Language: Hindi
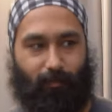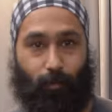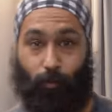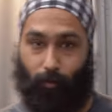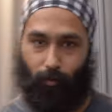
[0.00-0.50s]

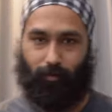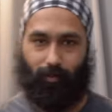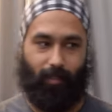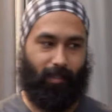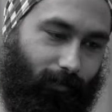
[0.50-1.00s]
डेब्यू हो
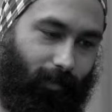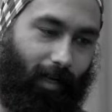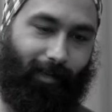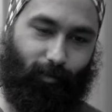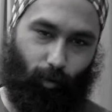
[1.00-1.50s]
सकता है
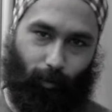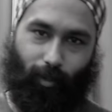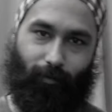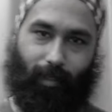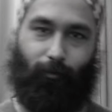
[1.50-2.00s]
आगे जो भी
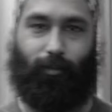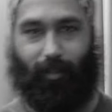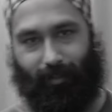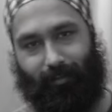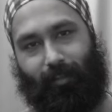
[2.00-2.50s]
होने वाला है वो
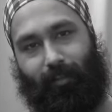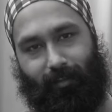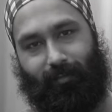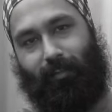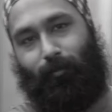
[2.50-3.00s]
सारी की सारी
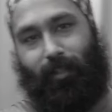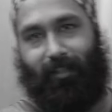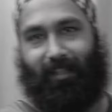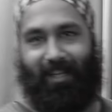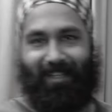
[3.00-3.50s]
गलती सनी भाई
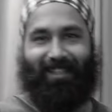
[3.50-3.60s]
की है